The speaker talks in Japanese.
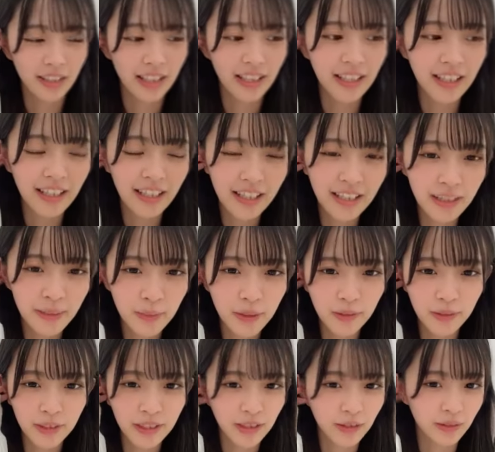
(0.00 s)
そか意外
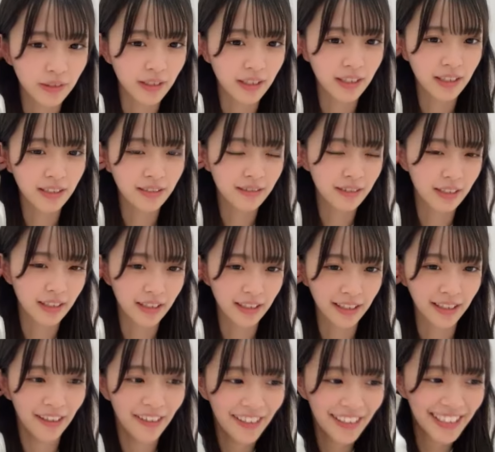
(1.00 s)
にみおちとか行く
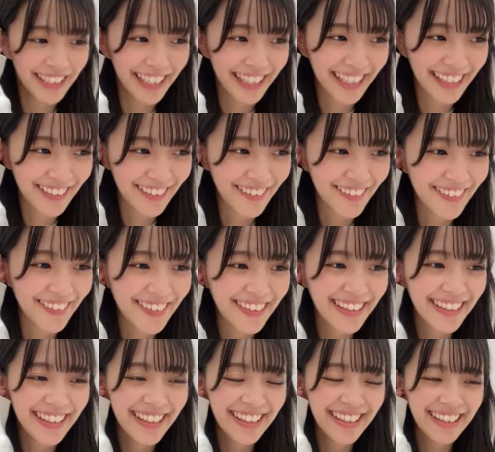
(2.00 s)
かなと思ったけ
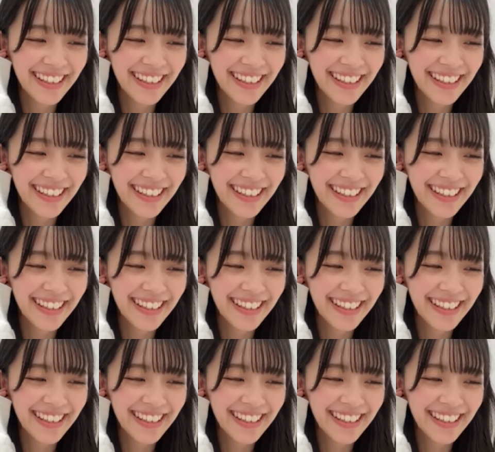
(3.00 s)
ど